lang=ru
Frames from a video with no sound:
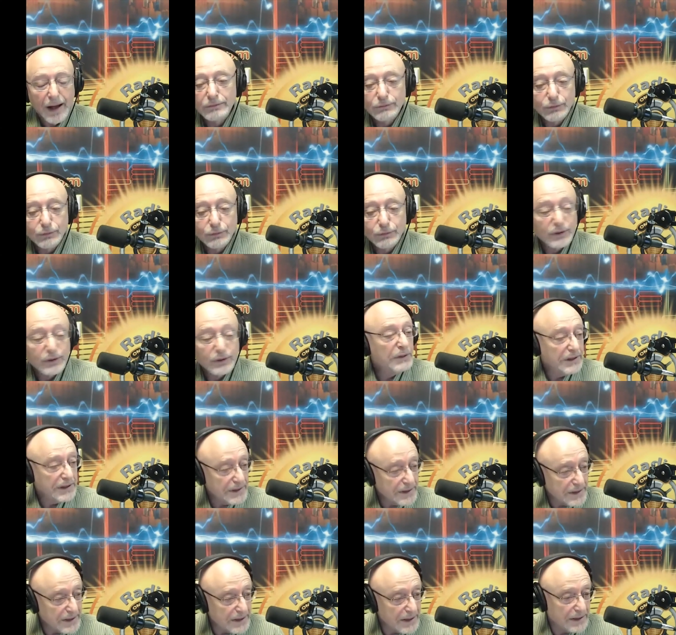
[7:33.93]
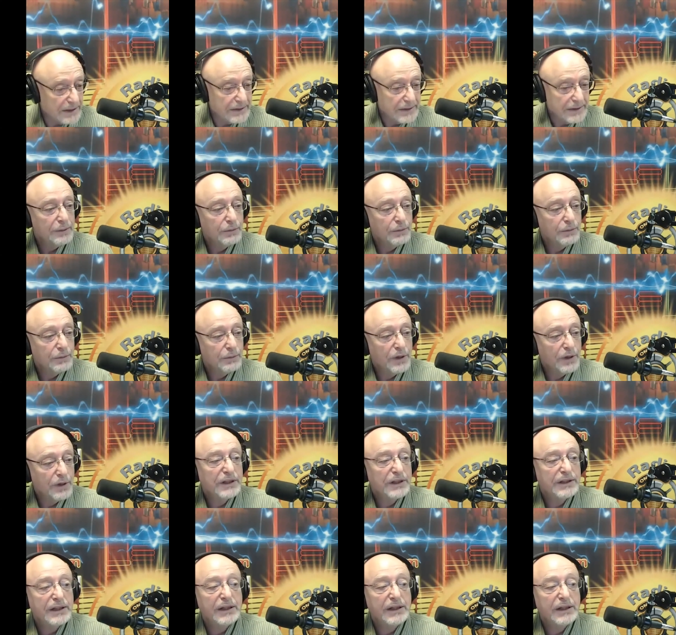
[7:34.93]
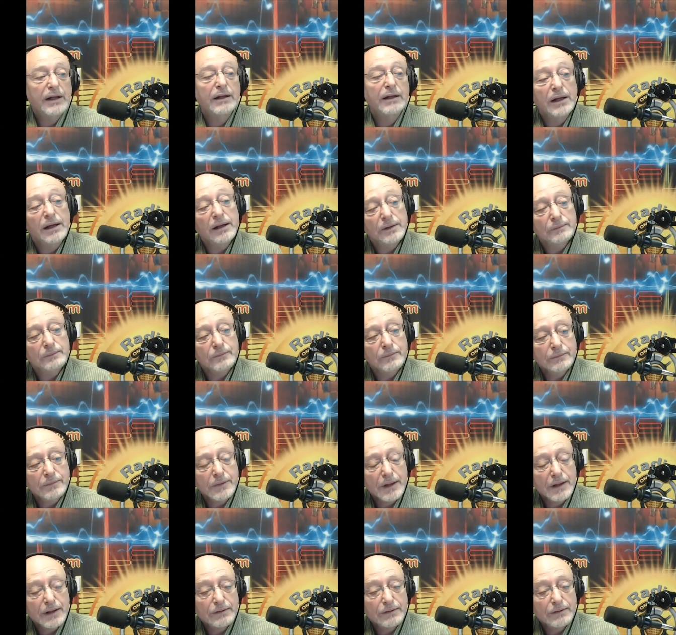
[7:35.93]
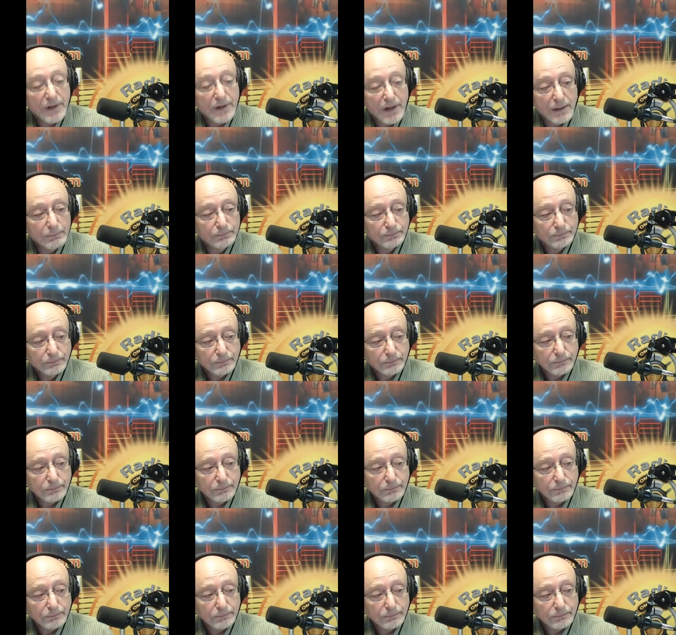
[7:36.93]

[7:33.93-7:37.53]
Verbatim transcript: Вот там это есть. И мама поехала в храм.